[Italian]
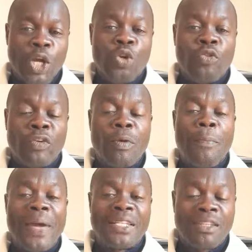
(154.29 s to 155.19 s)
dovremo
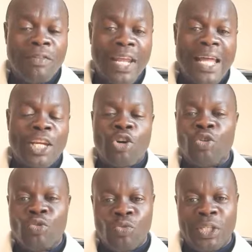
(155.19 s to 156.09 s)
perseverare
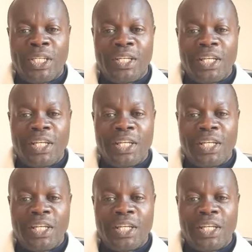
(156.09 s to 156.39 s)
con Lui,